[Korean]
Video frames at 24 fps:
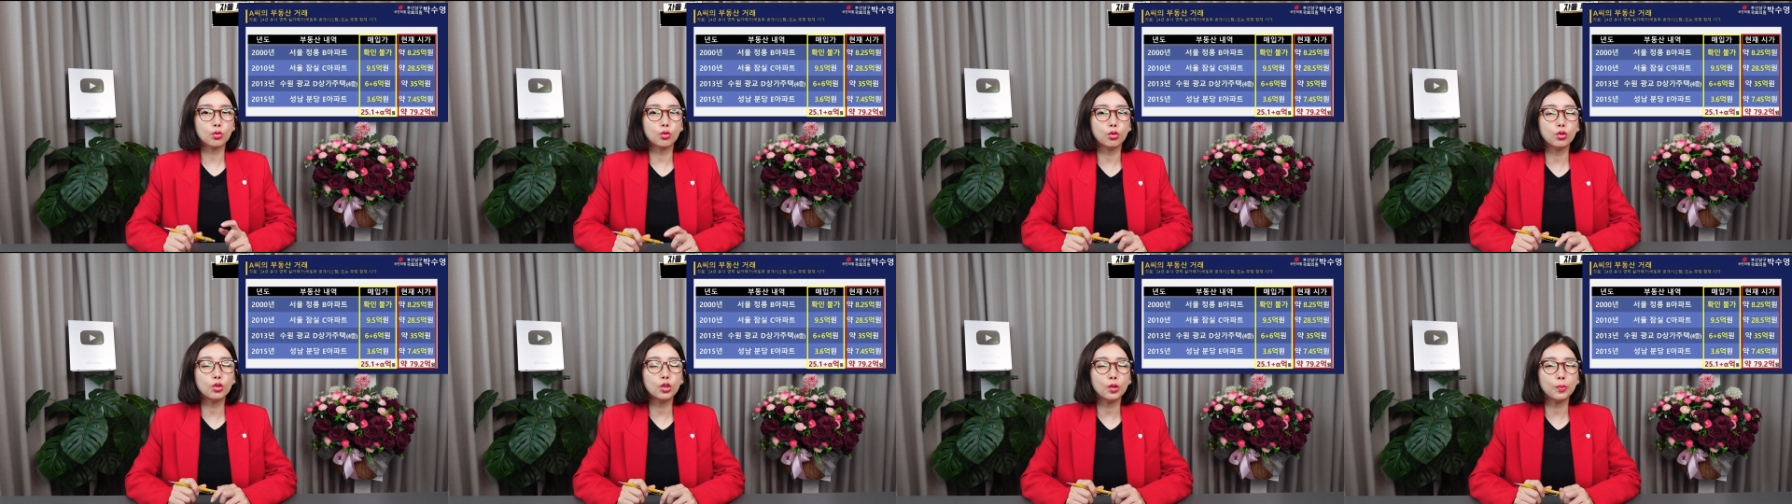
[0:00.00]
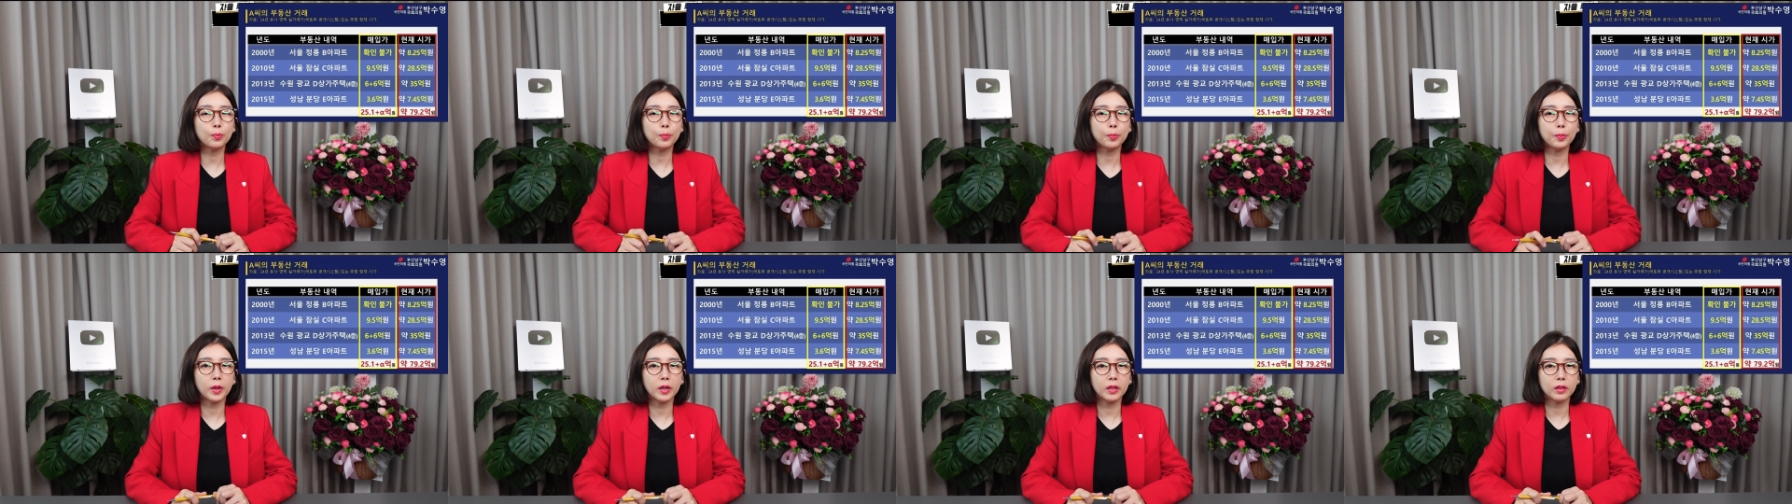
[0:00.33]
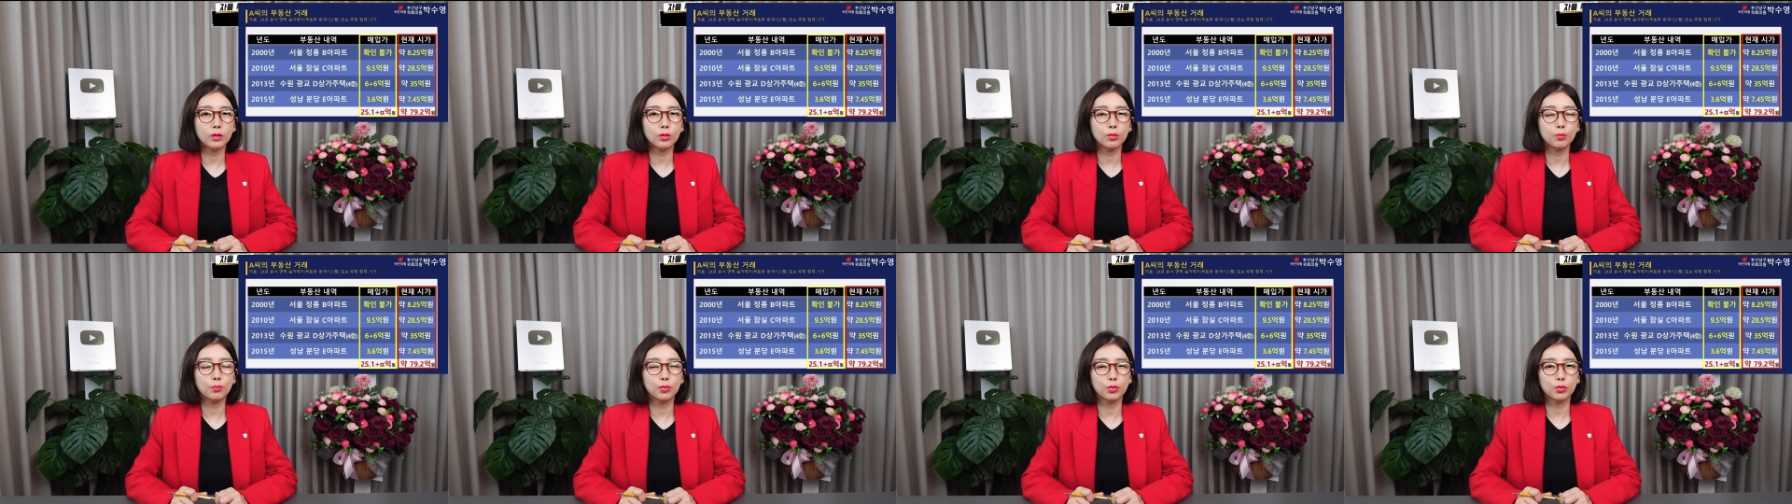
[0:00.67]

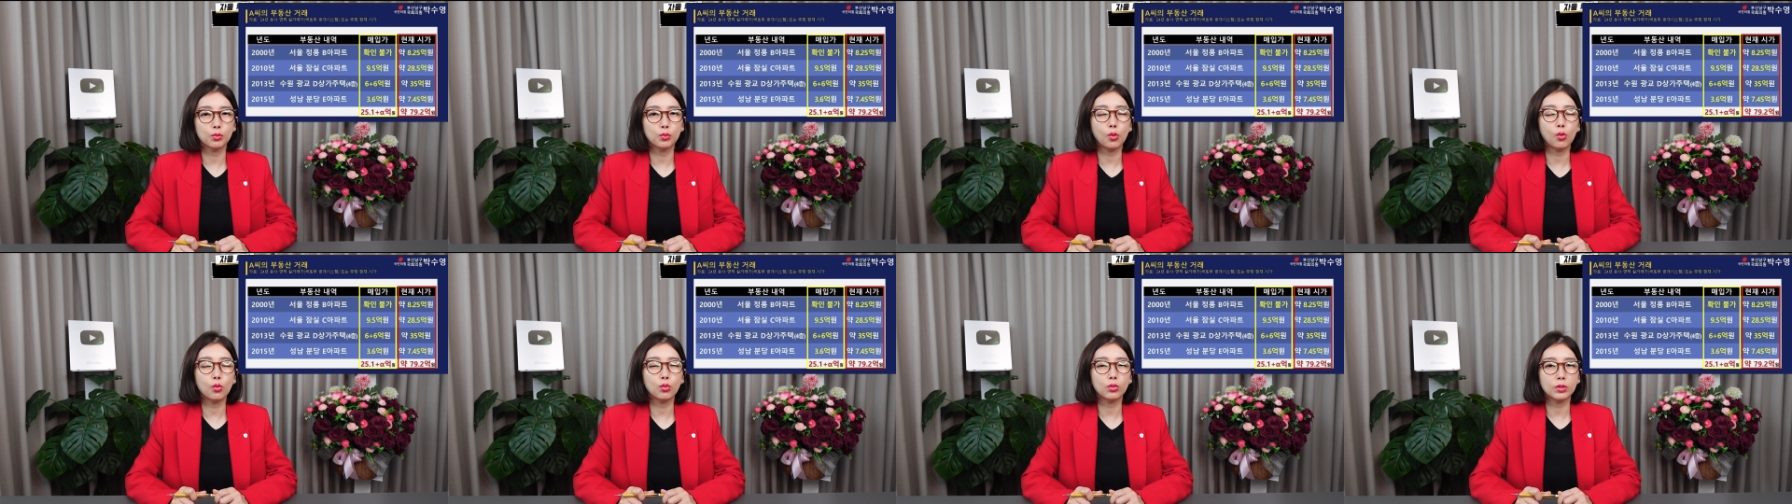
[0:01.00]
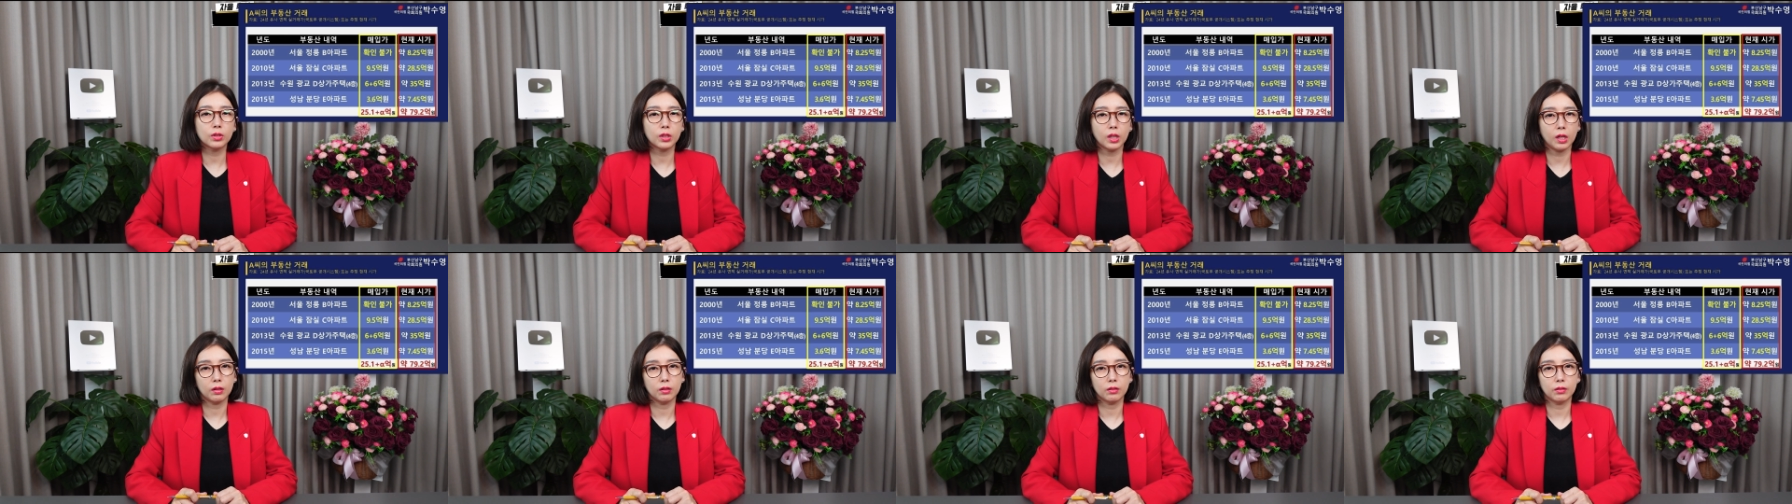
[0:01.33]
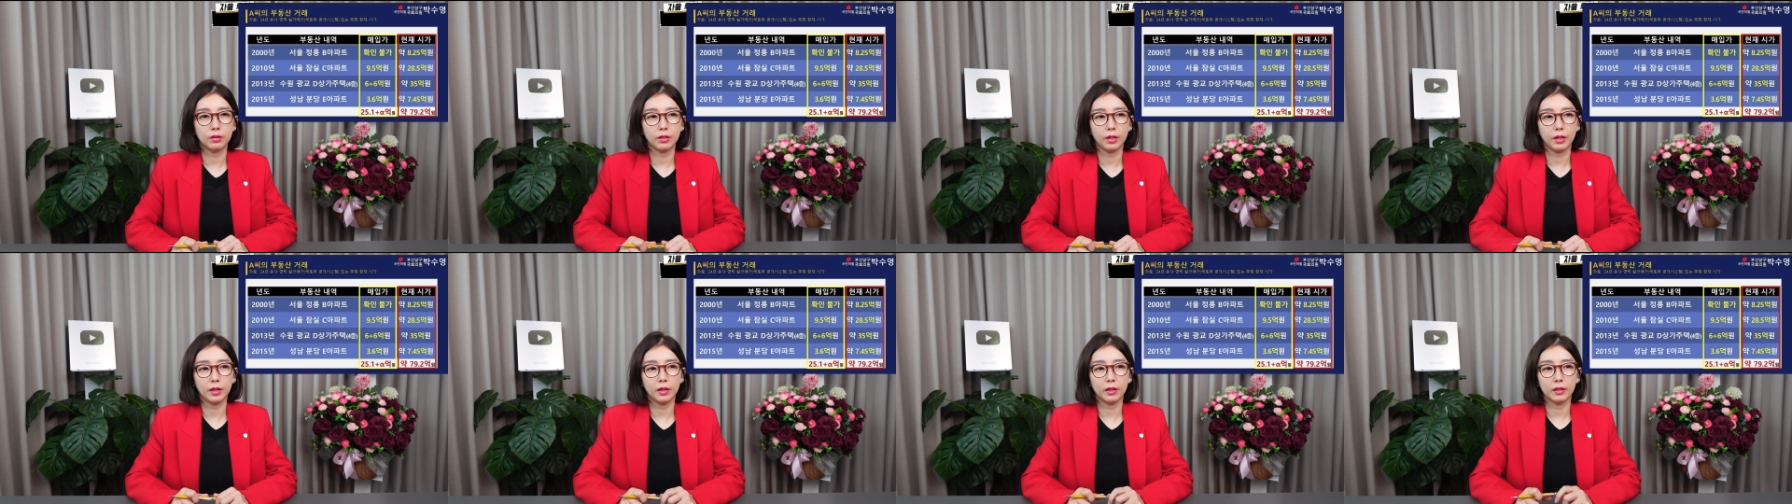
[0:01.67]
구입한
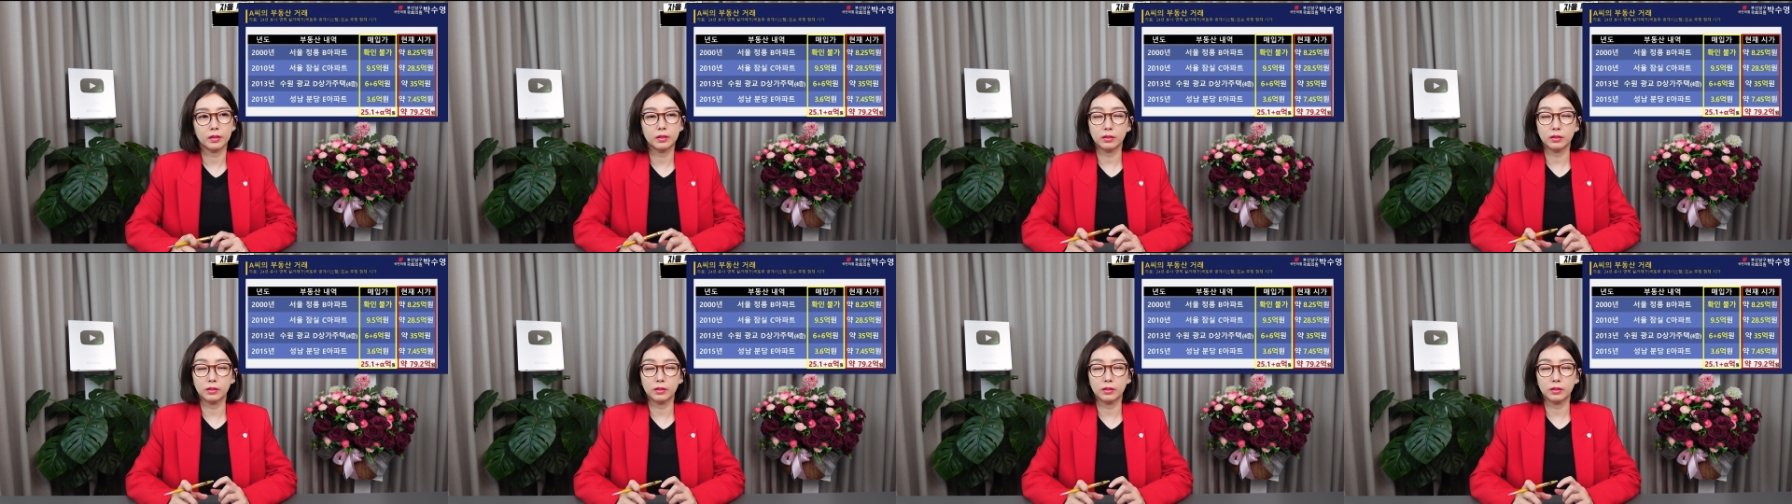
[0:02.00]
부동산 때